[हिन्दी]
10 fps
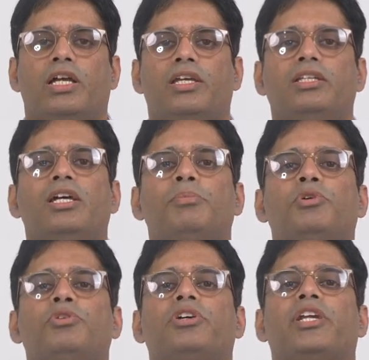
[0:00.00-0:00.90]
यदि
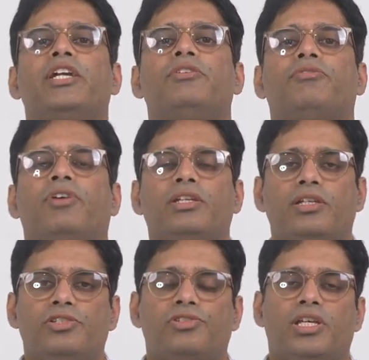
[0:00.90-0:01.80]
आपको ग्रेड
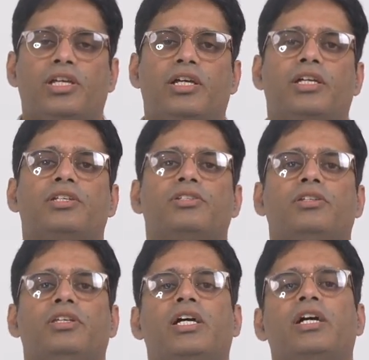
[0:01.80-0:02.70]
वन इंजरी है
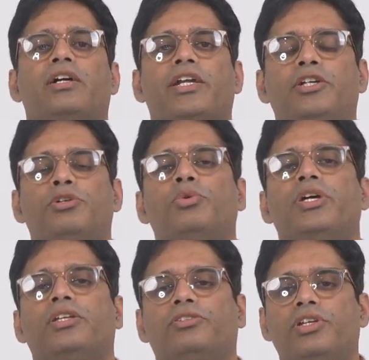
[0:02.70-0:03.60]
या ग्रेड टू
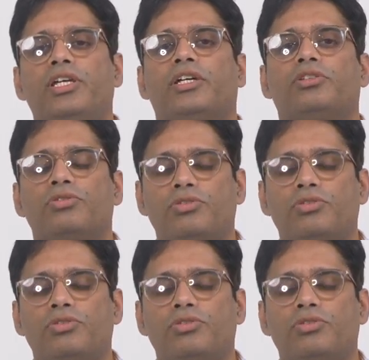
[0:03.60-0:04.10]
है या थ्री है तो